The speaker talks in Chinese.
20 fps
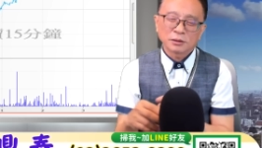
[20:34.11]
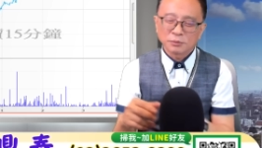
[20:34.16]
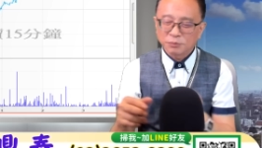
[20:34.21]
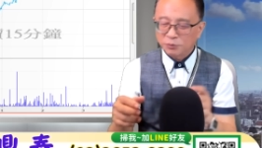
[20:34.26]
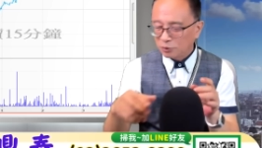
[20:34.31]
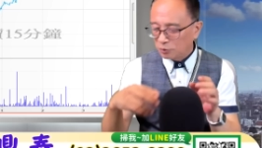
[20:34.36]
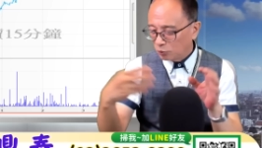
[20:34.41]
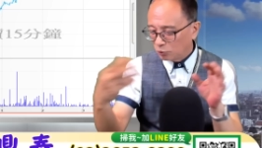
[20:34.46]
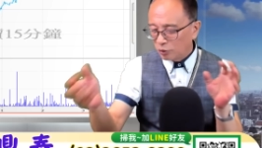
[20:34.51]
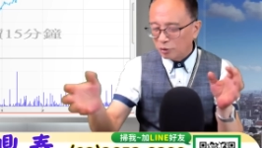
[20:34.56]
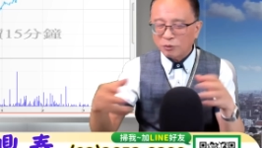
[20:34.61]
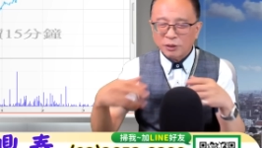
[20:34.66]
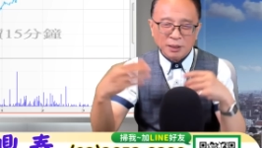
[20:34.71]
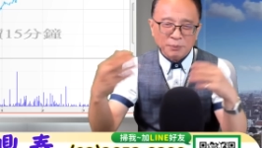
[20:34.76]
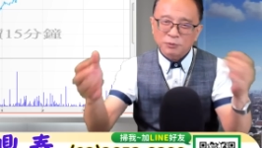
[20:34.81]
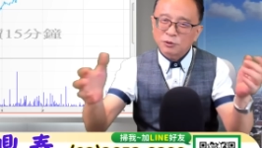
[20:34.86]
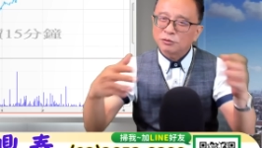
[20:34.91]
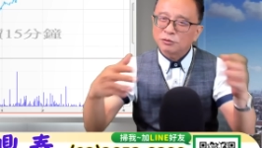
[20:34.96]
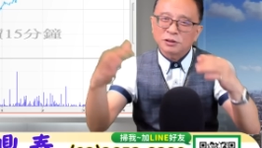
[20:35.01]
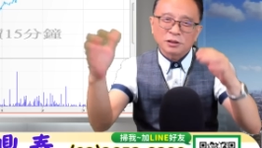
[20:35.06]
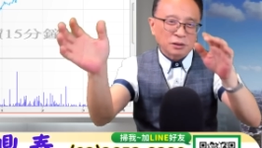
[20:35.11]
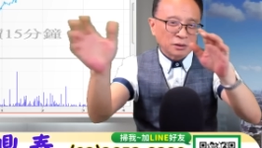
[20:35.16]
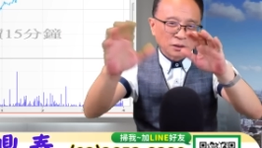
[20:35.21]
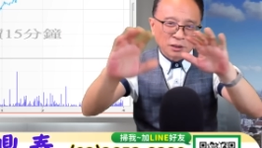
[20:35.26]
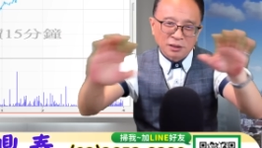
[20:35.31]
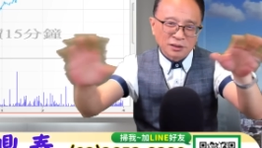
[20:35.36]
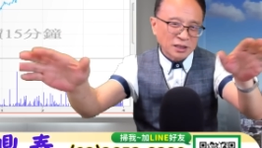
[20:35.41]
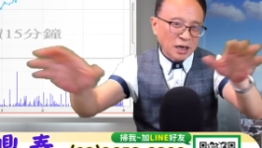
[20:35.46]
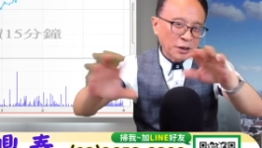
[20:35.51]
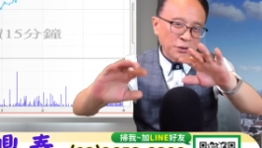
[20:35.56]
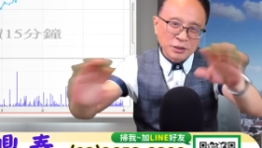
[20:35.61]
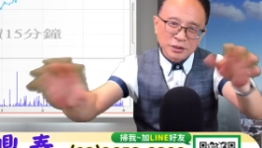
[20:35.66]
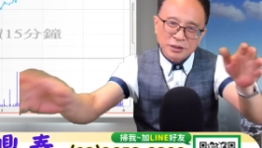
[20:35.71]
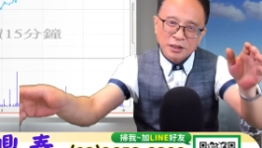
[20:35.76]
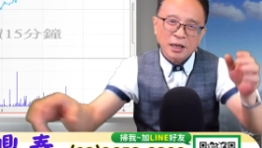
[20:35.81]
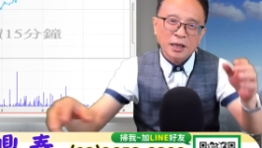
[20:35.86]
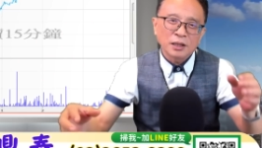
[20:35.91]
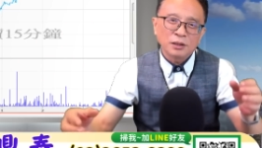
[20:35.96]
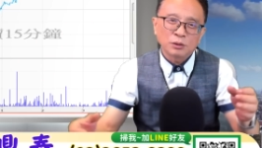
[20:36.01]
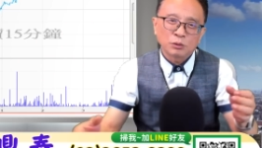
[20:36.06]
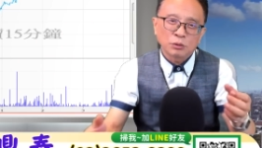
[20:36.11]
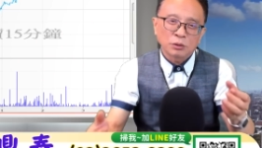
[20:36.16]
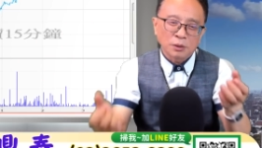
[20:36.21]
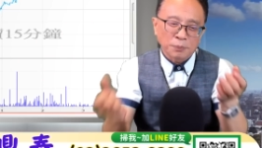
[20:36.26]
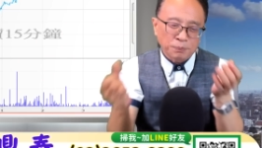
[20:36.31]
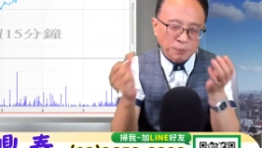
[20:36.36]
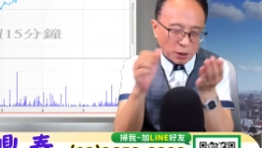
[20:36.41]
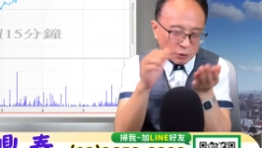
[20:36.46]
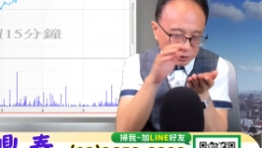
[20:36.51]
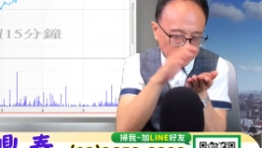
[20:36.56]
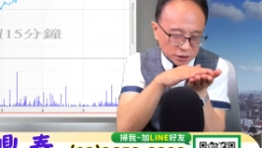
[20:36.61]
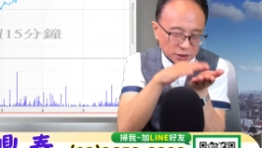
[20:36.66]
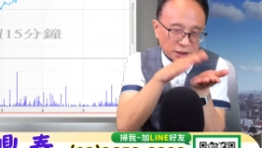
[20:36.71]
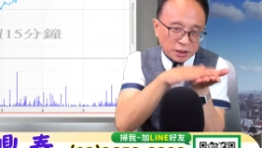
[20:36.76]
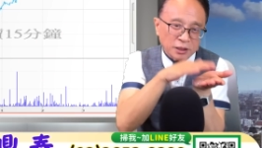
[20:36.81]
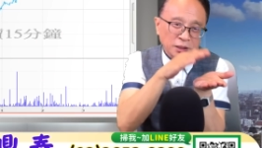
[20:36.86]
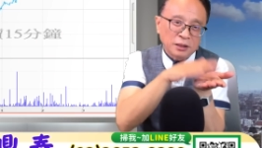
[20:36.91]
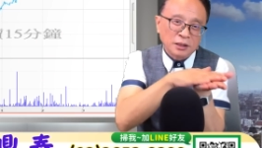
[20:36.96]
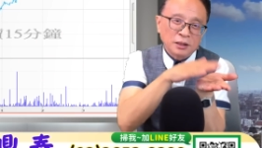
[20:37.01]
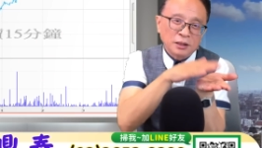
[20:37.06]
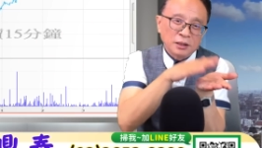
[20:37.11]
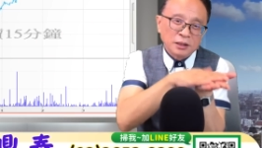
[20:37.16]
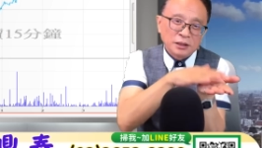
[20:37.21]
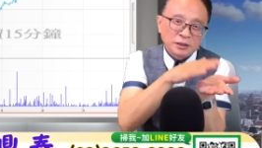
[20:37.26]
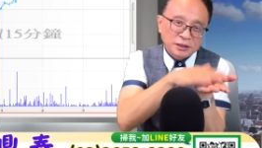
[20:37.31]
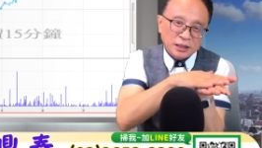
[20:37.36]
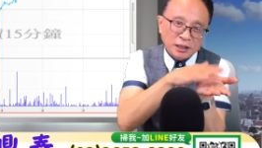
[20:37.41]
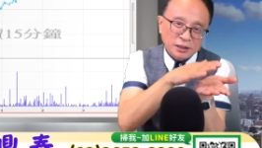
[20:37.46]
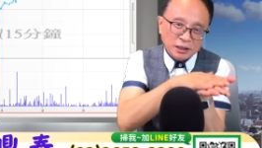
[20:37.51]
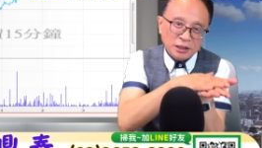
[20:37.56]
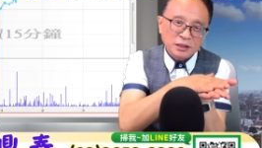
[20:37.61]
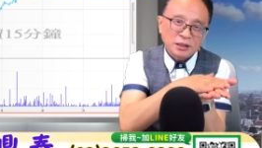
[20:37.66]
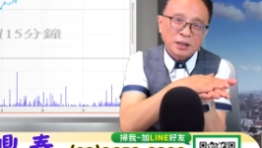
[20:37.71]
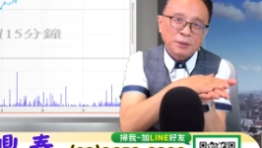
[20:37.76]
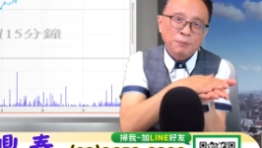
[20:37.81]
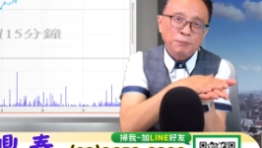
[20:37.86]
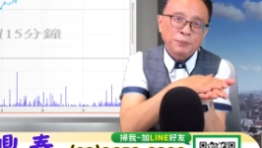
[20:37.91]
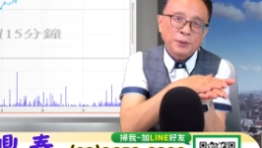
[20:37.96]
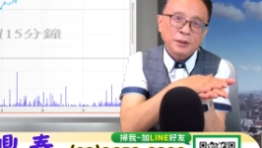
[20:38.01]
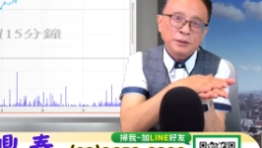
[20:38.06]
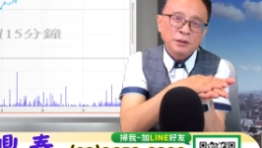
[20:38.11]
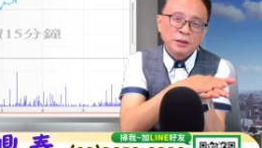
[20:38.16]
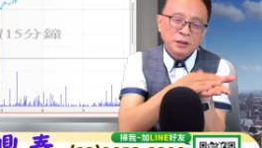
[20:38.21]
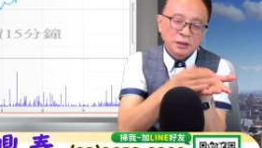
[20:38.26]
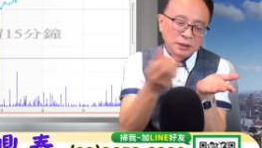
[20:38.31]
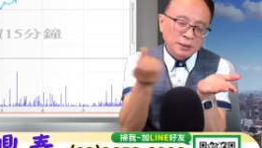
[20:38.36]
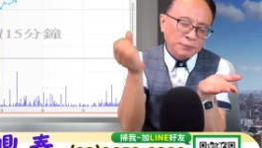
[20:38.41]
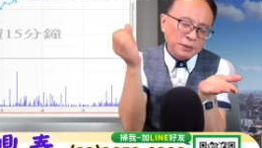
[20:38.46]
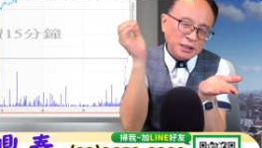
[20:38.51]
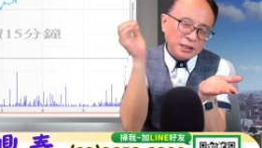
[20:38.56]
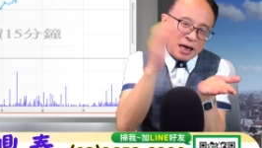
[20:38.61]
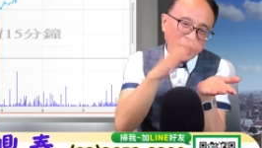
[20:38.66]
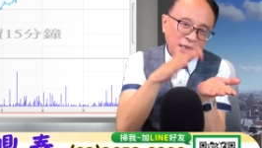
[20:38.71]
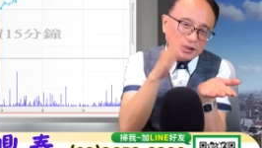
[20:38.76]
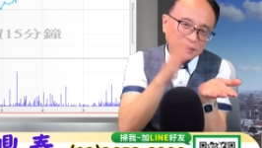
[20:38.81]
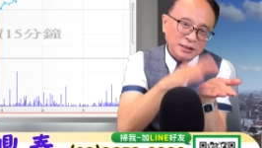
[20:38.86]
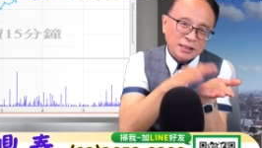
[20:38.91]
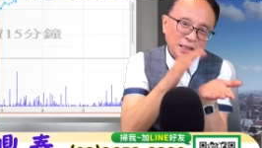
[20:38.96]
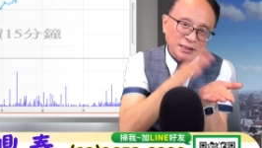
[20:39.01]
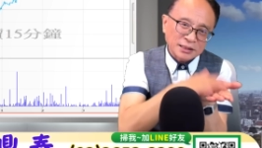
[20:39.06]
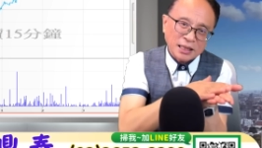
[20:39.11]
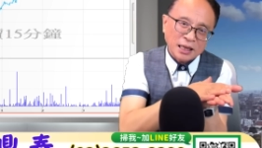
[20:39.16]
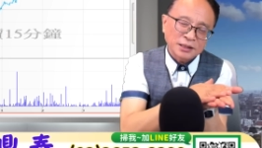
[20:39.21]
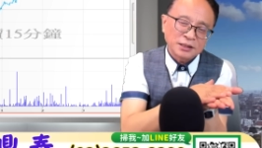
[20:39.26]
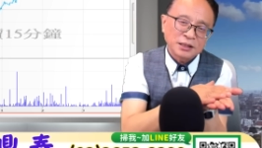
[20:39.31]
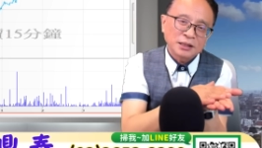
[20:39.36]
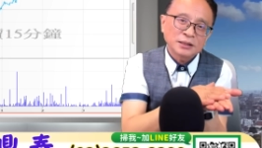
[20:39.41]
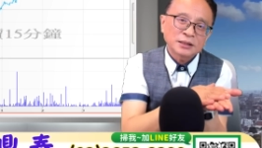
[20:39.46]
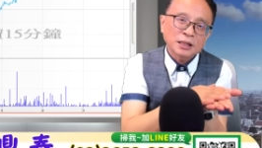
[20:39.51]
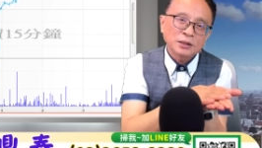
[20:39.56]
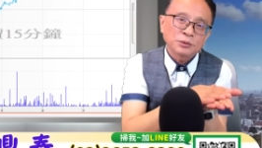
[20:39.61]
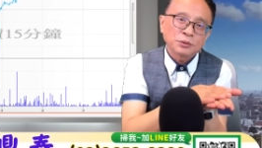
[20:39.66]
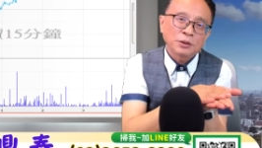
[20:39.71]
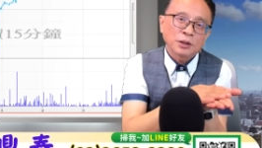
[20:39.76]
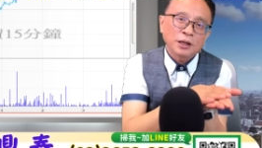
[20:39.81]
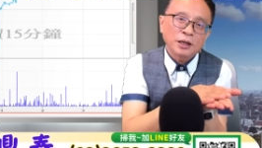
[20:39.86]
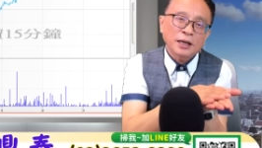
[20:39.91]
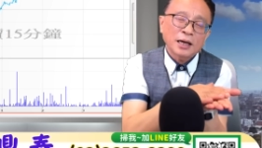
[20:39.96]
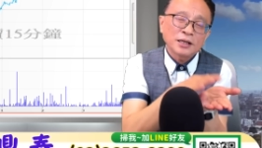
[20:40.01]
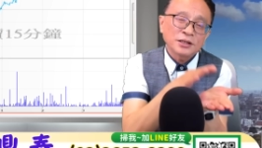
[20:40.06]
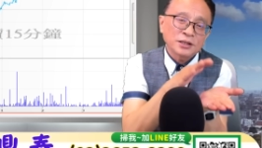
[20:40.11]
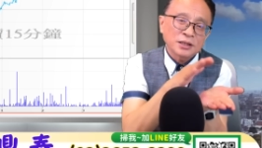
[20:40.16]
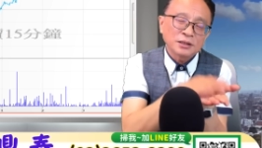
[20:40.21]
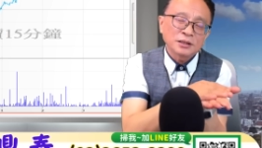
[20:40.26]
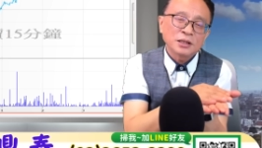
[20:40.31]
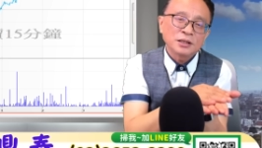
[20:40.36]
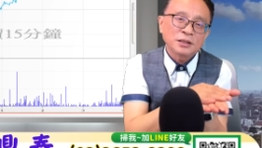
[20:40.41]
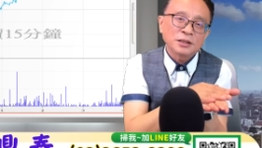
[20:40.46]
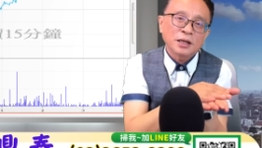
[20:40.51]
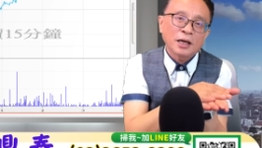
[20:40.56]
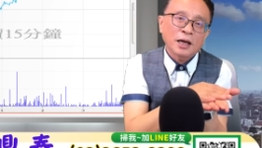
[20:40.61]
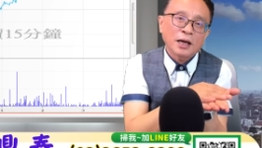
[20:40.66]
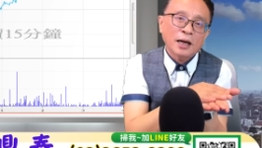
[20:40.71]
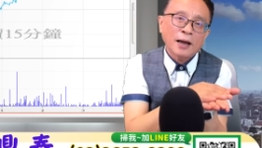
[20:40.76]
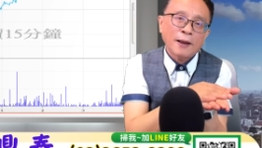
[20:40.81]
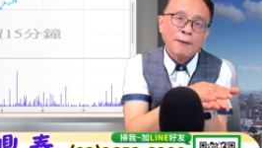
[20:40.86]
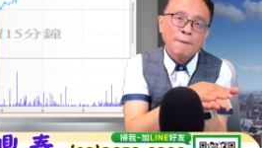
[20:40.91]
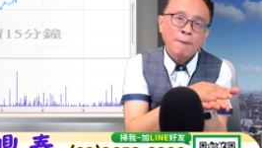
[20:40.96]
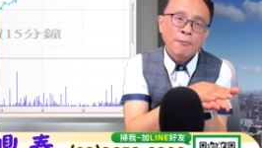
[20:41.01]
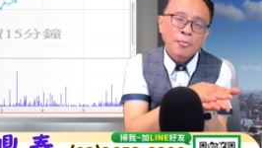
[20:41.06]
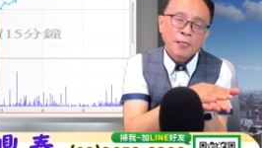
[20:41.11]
什么微软他们都是裁员裁很多了，保持那个降低成本，可他们也还一直在撒钱，在做 AI 生成式 AI。